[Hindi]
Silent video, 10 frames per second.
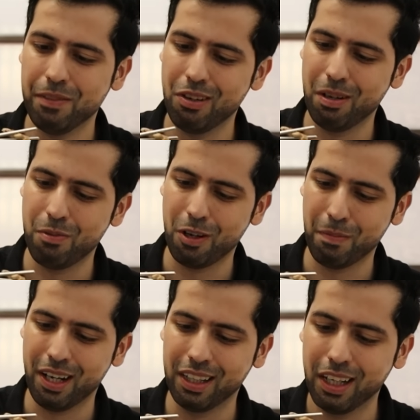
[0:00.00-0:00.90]
क्योंकि पॉक
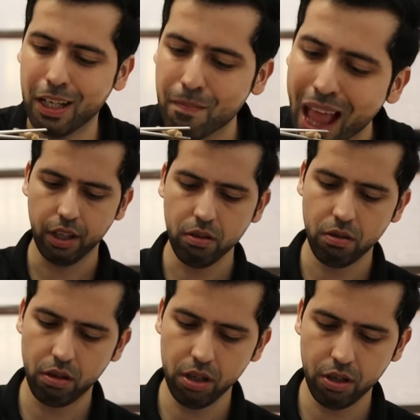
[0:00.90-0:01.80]
में खाता नहीं देखो
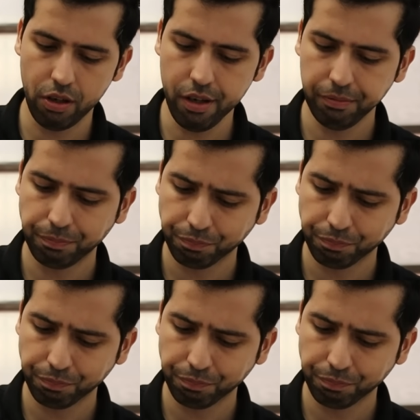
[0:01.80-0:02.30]
ऑल इन ऑल